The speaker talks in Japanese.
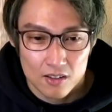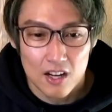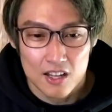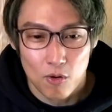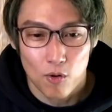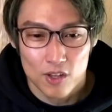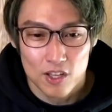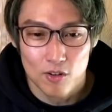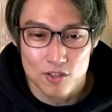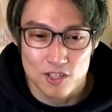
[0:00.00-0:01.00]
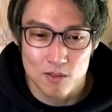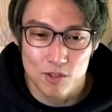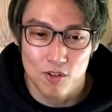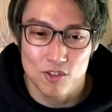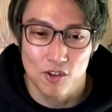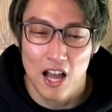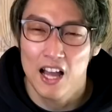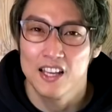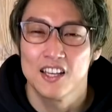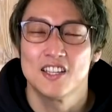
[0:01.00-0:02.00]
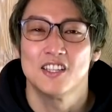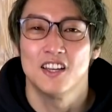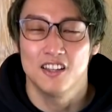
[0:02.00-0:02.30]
ただね、ここでテドロス事務局長が反撃して